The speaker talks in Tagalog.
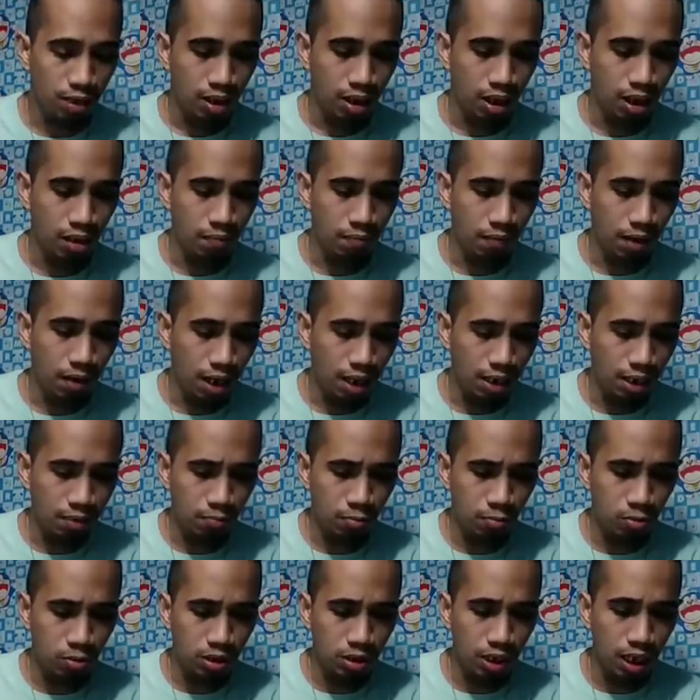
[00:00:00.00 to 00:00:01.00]
Kaya para
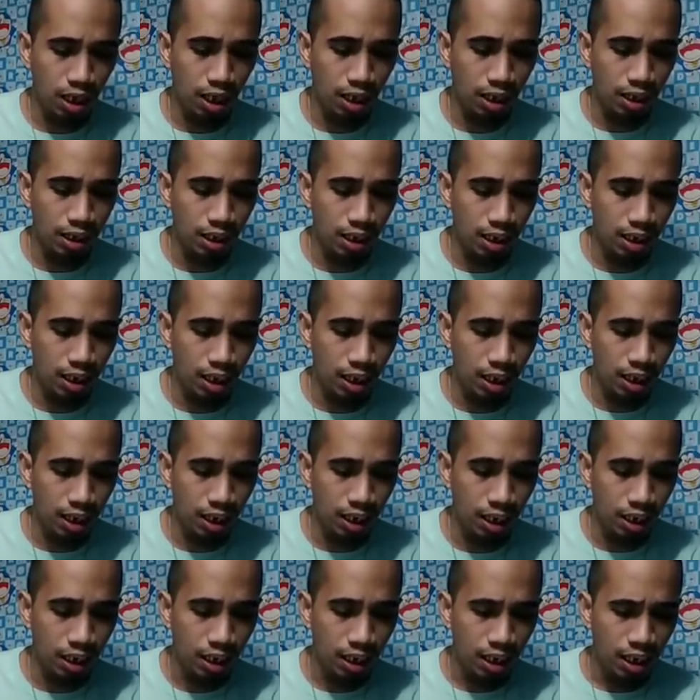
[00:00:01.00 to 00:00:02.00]
po sa akin,
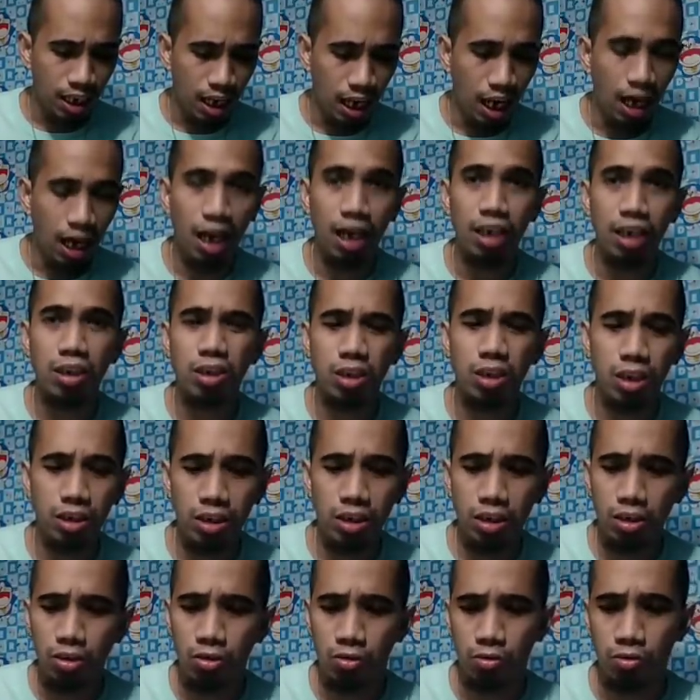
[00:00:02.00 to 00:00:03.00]
eh, angat siya
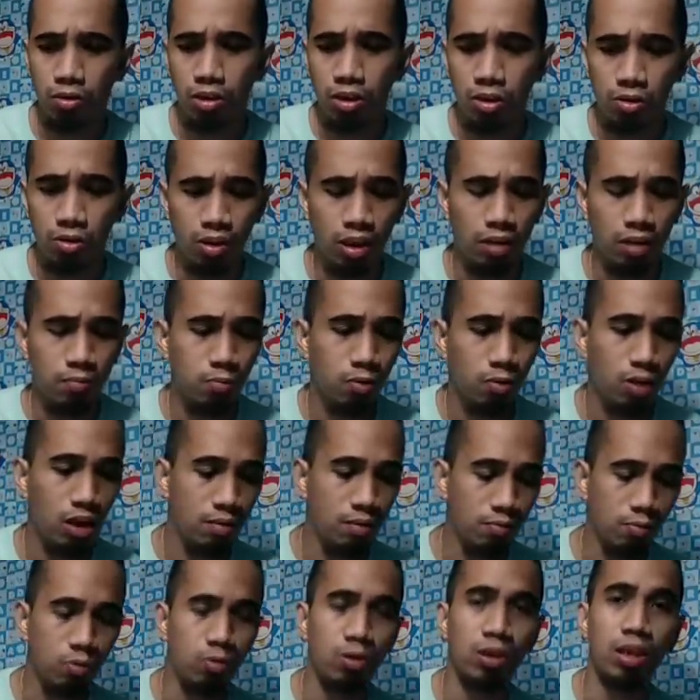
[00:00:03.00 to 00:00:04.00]
dito, o di ko lang po
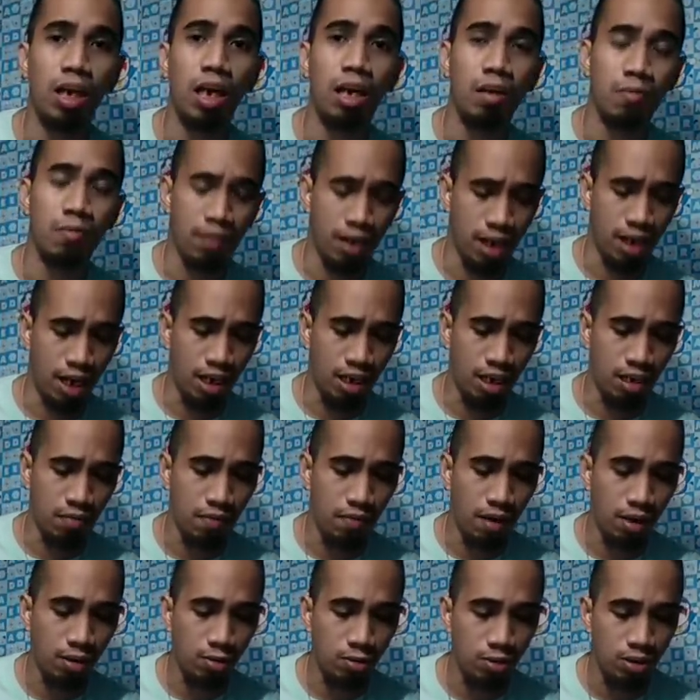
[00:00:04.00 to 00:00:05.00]
alam kung siya ang
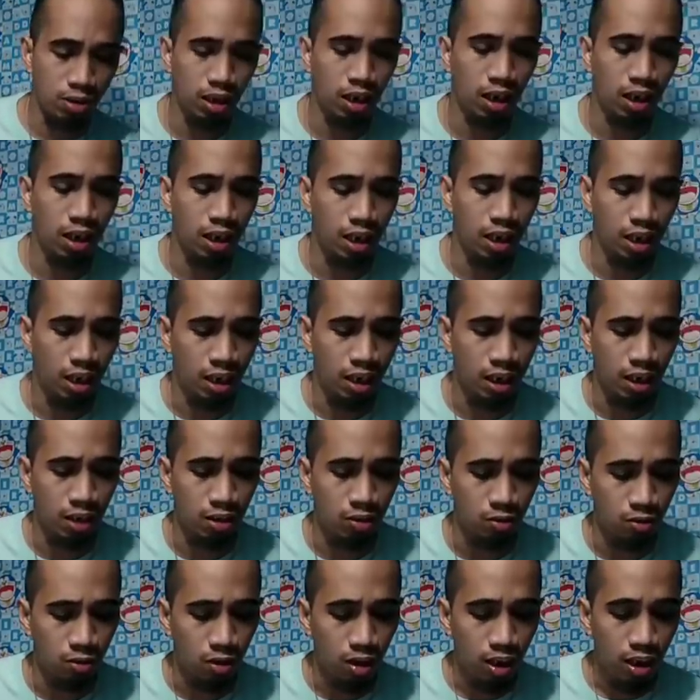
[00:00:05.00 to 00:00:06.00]
mayayamado sa karera na
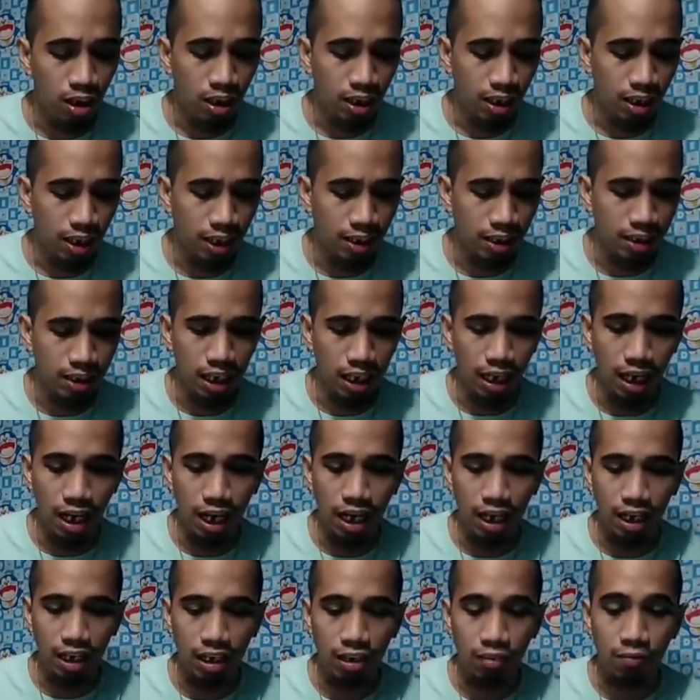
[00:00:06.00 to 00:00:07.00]
to. Kaya siya
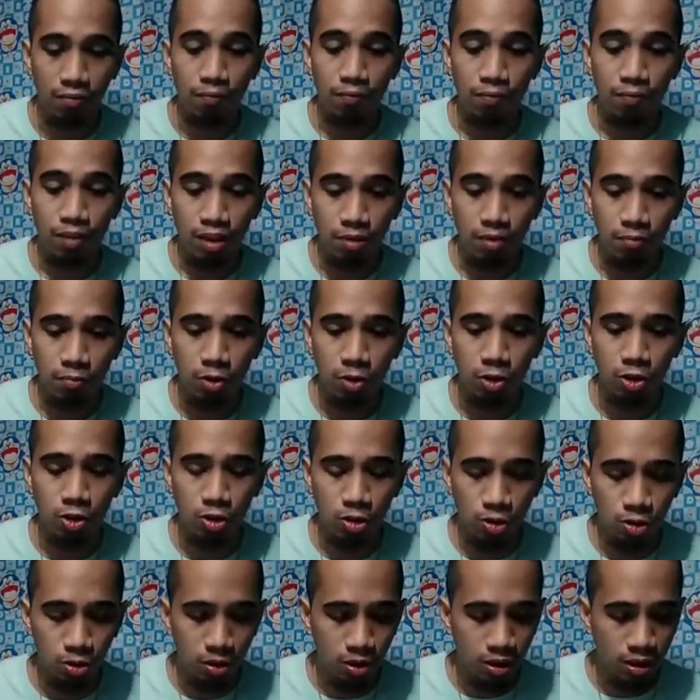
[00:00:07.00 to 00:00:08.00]
ang aking
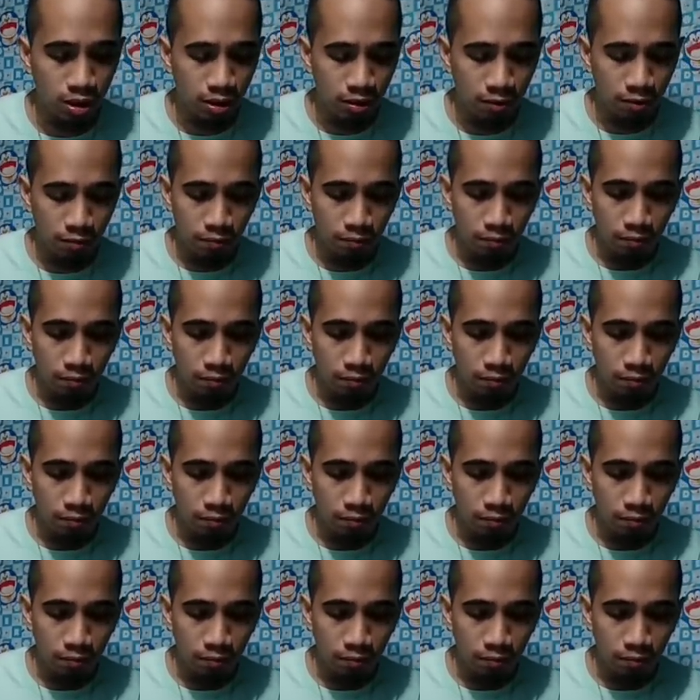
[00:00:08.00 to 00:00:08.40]
first choice.